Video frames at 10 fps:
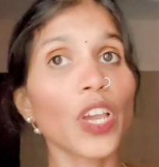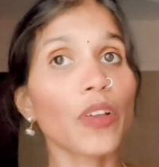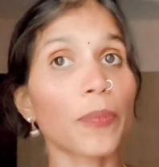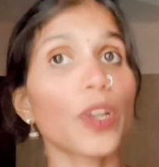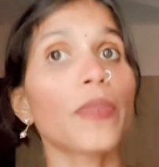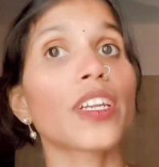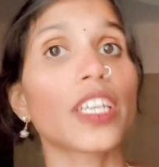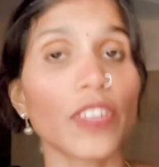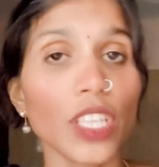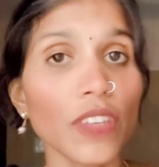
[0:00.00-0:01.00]

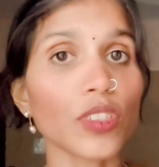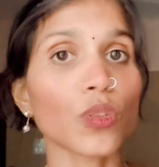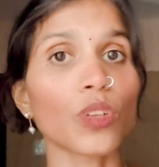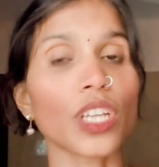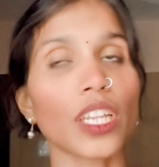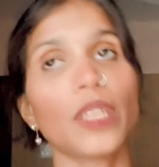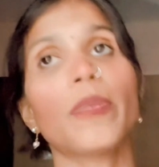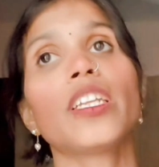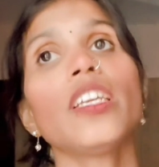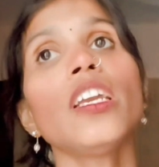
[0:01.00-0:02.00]
புலவர்கிட்ட வந்து இவர் சொல்கிறார் இந்த
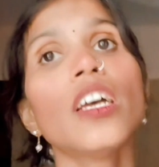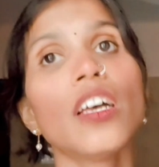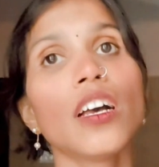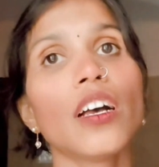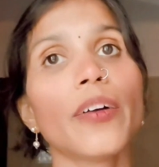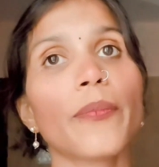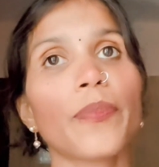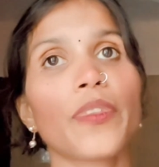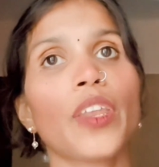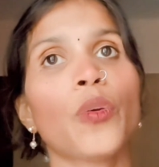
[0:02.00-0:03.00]
மாதிரி
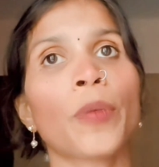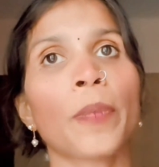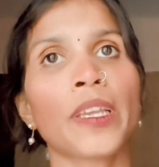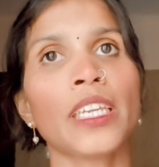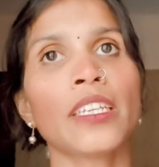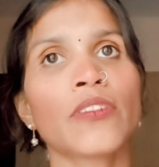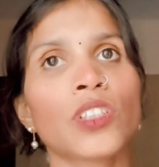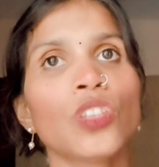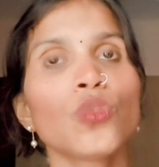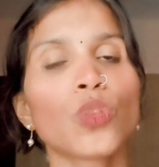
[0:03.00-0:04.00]
என்னோட பையனுக்கு
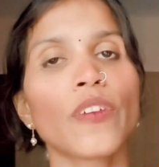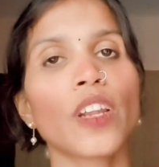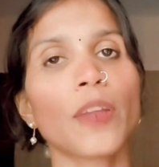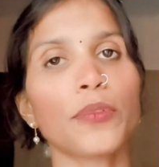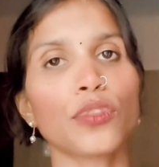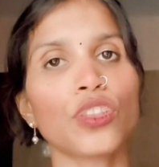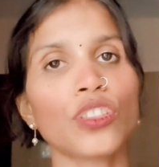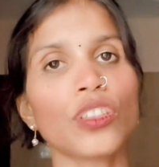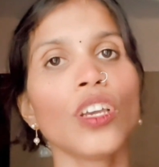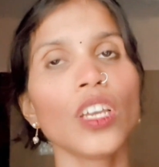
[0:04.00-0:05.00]
வந்து சுண்டு விரல்
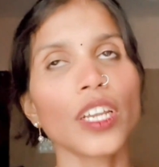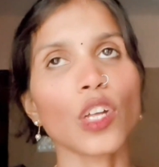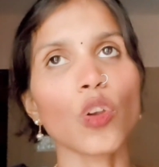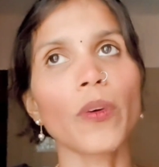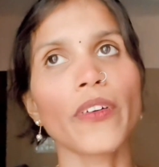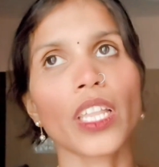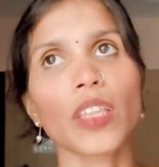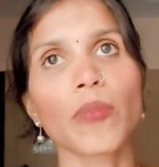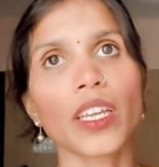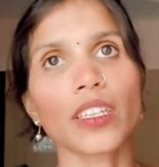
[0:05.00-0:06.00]
போச்சு எனக்கு ரொம்ப
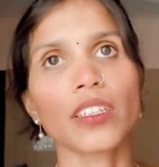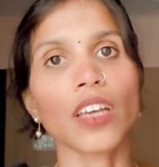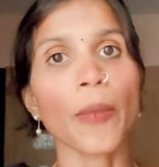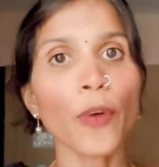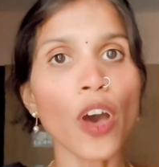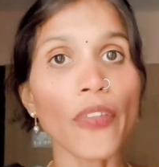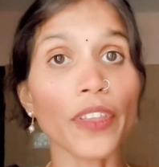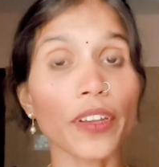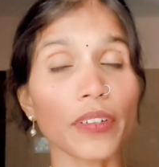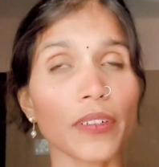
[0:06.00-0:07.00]
வருத்தமாக இருக்குன்னு அப்போது
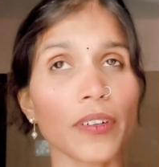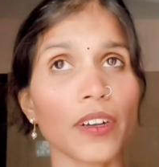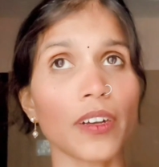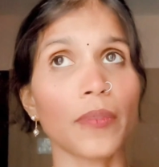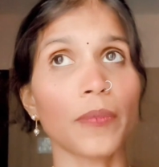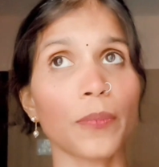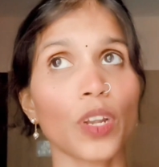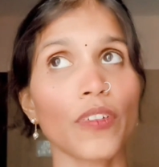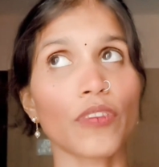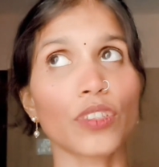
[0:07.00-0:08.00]
அந்த
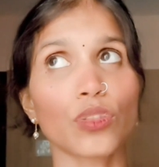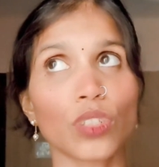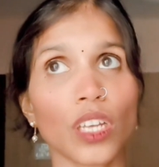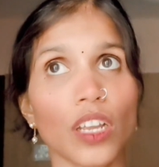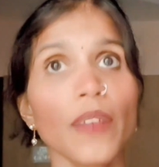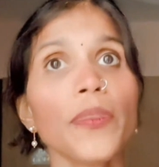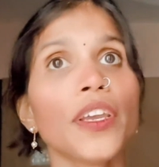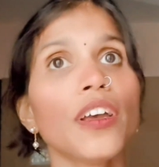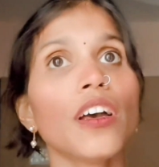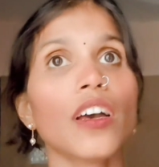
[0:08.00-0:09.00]
புலவர் வந்து சொன்னாராம்
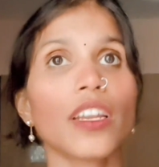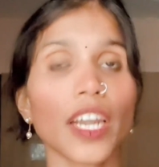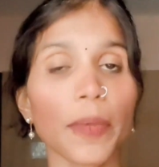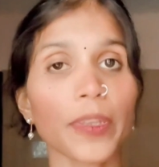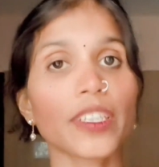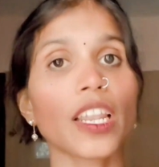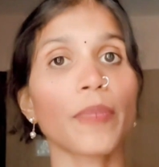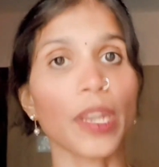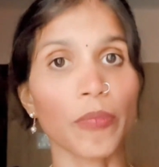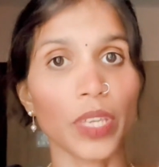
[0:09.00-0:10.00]

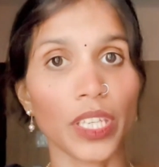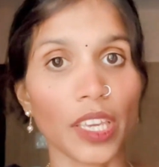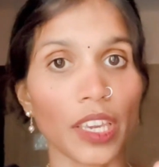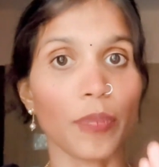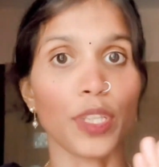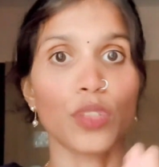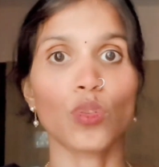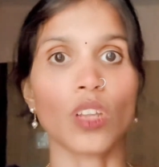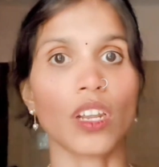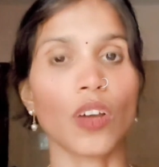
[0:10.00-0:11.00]
நடப்பதெல்லாம் நன்மைக்கு அப்படின்னு
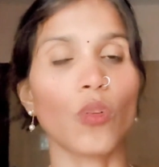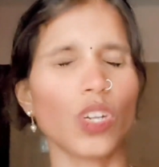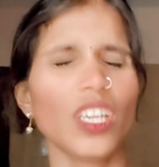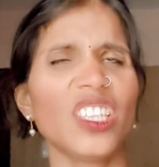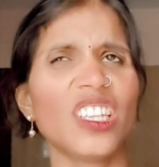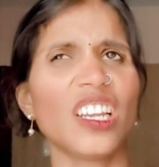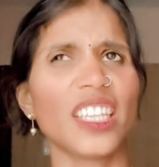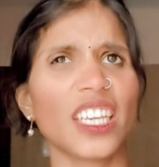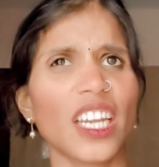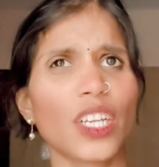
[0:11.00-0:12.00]
சொன்னாராம் உடனே இதில்
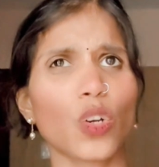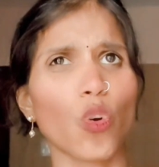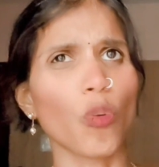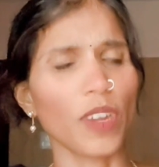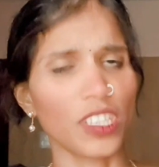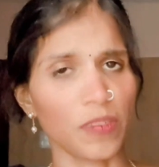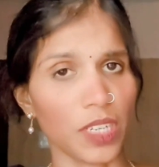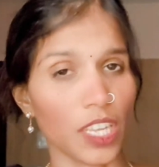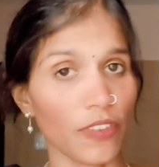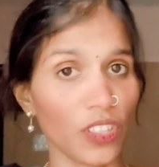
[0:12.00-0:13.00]
இதை கேட்ட கோபமடைஞ்ச
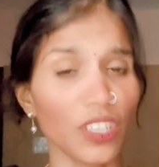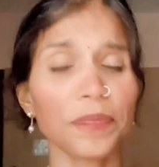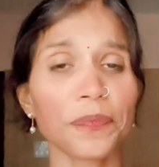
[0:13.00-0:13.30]
மன்னர் வந்து